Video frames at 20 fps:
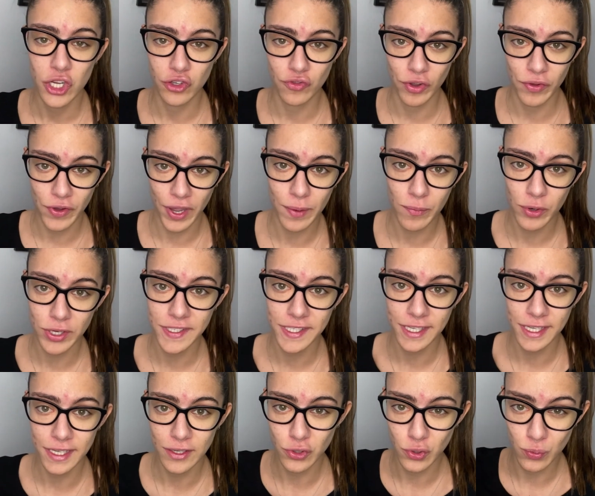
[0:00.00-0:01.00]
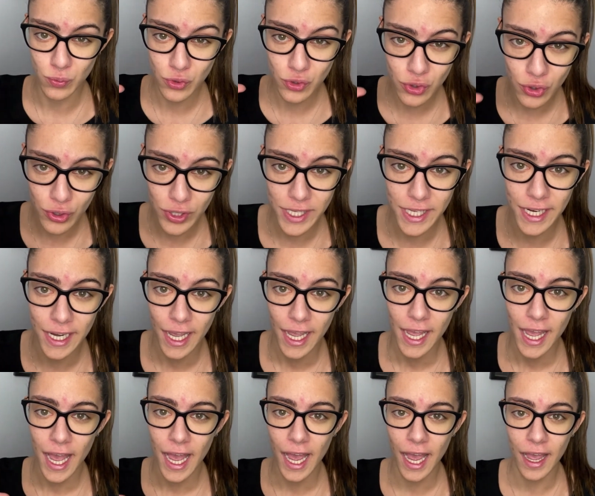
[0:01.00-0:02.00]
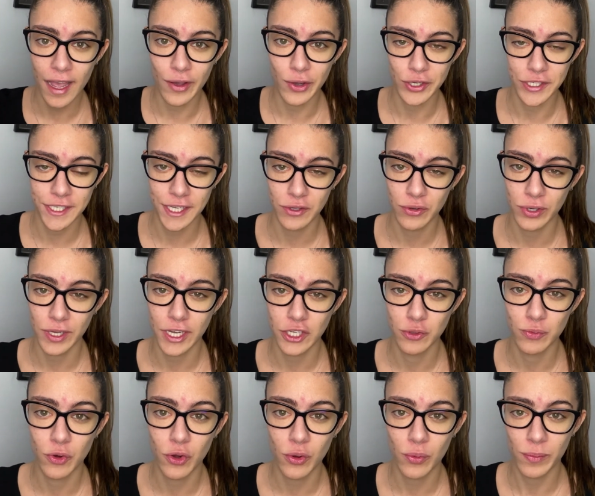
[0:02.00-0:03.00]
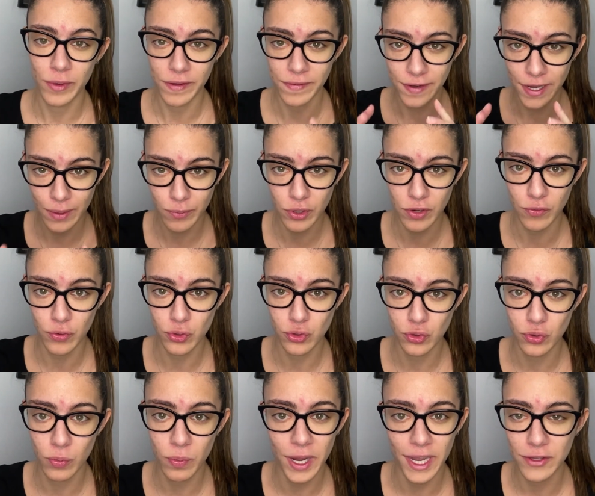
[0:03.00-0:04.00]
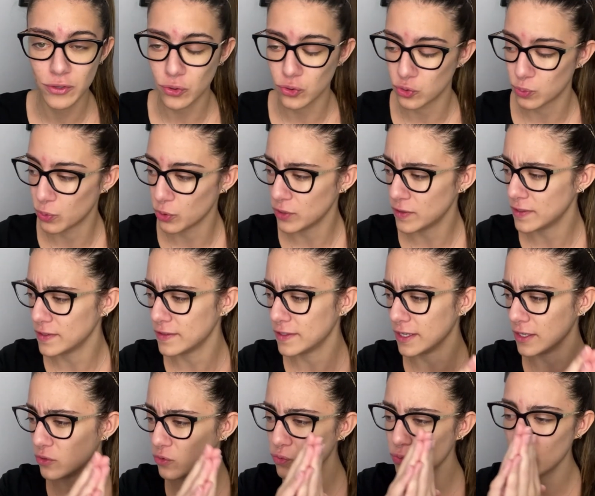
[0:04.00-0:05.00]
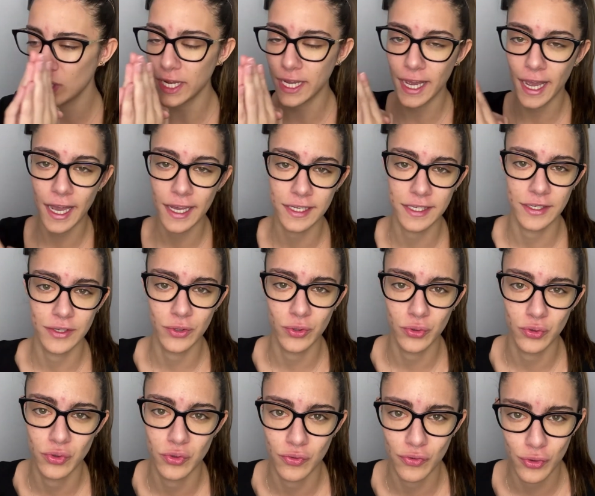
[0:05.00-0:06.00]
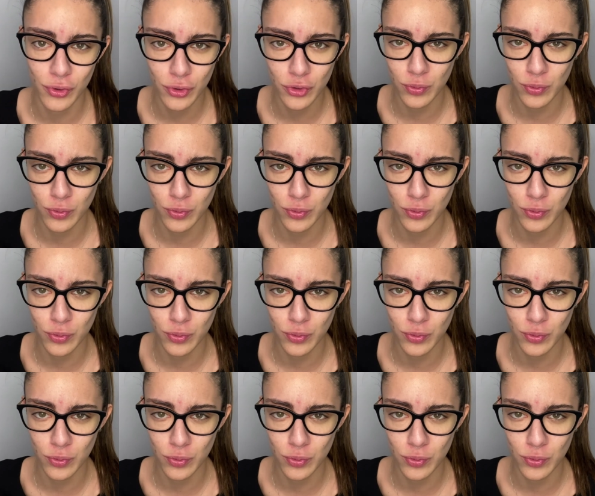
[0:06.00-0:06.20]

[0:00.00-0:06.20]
Je vais vraiment essayer de me tenir à euh, cet engagement, mais vraiment, il faut que tu comprennes que tu peux utiliser tous les hacks que tu veux.